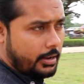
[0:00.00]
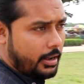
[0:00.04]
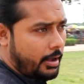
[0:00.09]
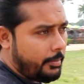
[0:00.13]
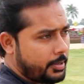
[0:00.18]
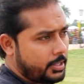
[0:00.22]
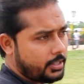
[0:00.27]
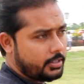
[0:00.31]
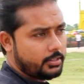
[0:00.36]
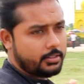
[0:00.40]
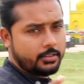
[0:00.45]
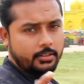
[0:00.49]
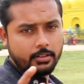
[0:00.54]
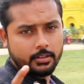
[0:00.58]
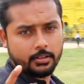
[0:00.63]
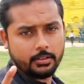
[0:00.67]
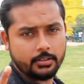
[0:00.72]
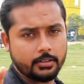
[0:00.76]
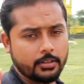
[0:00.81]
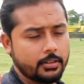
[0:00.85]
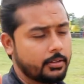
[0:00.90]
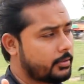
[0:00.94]
আমি
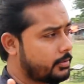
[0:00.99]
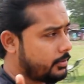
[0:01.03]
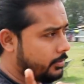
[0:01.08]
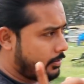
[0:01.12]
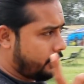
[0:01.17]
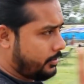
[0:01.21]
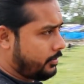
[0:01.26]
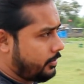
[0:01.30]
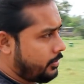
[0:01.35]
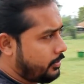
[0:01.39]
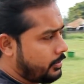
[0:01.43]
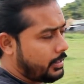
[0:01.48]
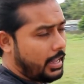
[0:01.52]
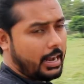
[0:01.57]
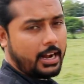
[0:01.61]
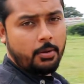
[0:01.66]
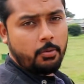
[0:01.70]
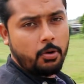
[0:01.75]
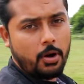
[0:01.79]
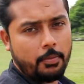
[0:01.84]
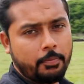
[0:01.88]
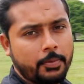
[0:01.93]

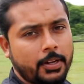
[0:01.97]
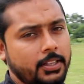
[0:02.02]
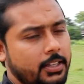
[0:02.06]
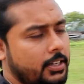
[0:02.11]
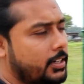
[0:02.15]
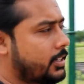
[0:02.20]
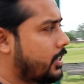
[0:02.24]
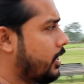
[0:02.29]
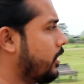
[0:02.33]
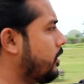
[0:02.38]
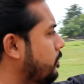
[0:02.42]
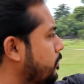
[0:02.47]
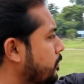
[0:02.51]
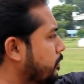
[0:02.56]
দেখাবো আপনাদেরকে